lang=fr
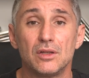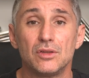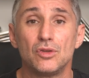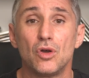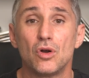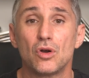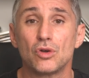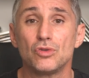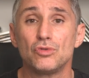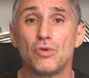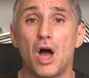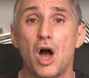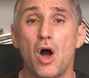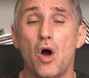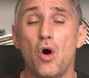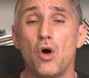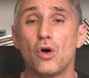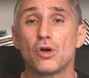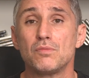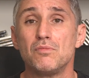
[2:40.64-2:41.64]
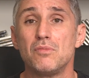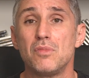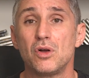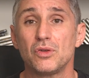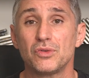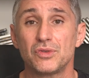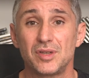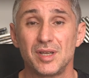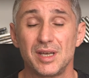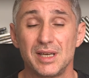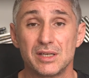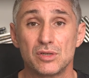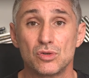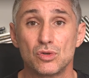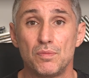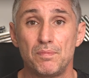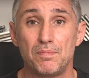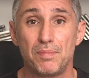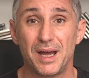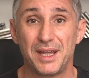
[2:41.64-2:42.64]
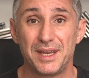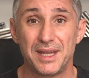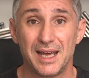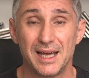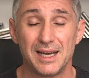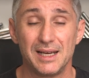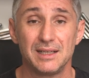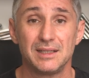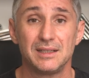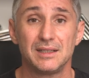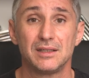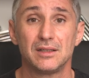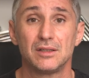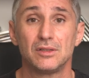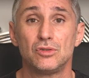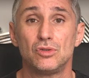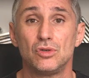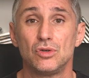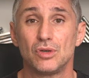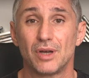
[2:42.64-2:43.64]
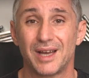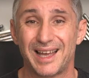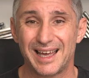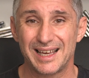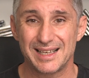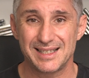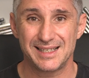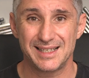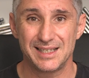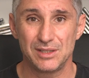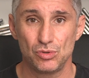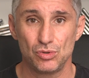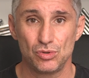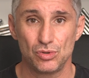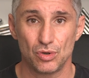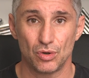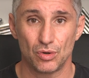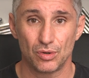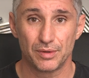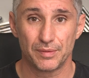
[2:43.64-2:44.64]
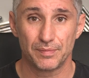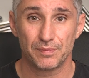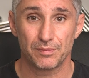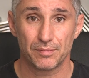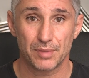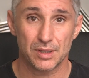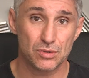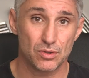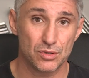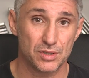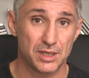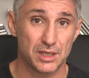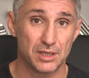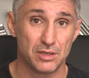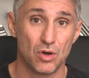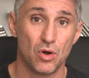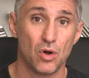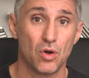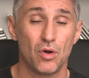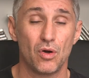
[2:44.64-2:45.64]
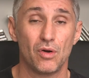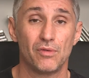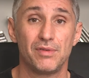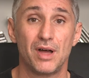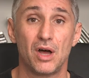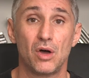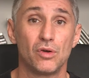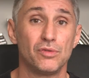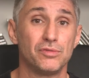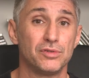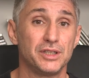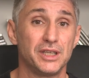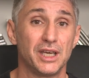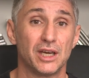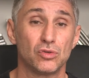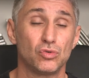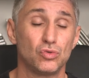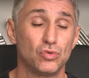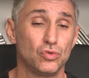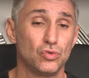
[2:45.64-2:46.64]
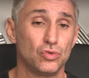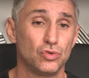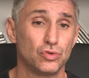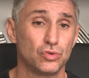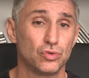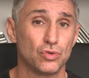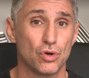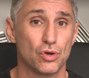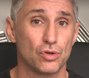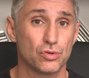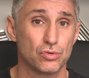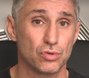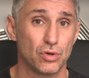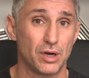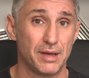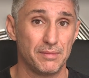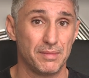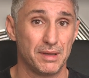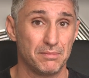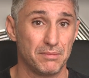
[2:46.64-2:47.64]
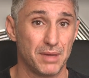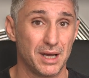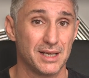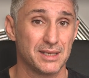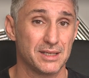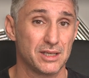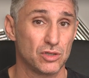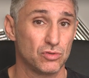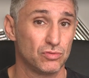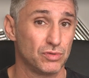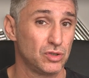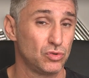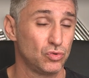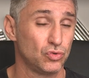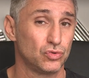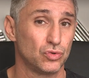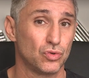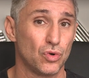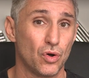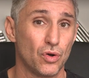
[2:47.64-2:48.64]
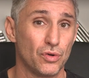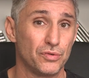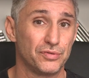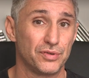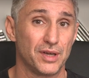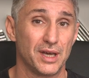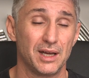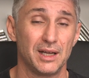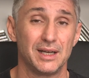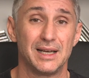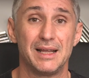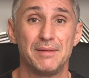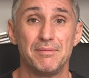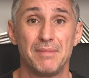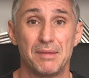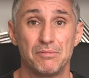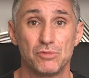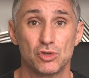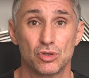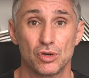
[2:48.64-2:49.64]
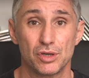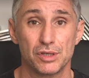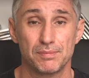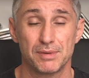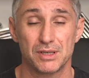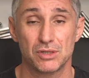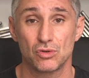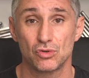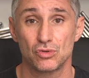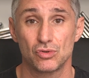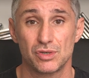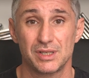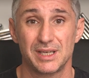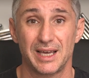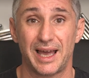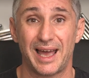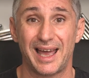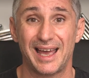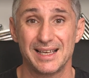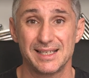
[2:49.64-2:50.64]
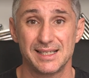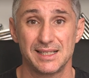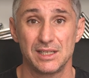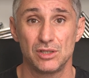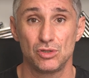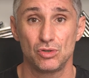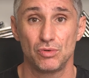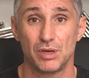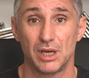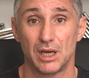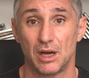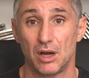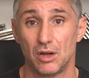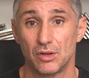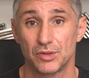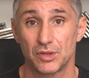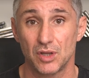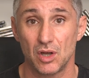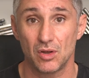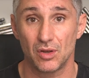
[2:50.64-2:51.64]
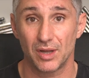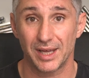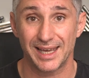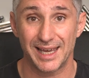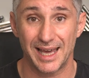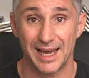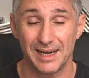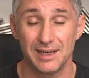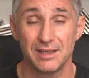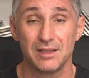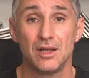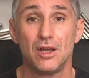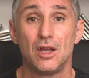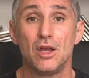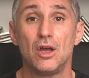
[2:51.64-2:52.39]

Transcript: Donc on doit augmenter ce panel de restitution. Parce que sinon, on va revenir toujours sur la même base et je vais toujours refaire les mêmes choses parce que je sais restituer en temps réel